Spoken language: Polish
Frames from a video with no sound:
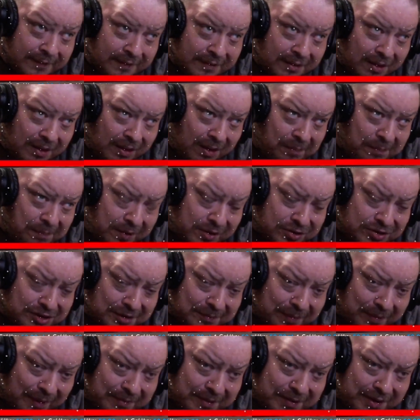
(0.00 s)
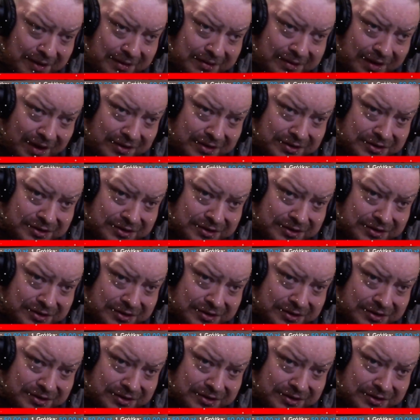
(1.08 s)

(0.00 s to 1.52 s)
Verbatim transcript: Tylko proszę pamiętać,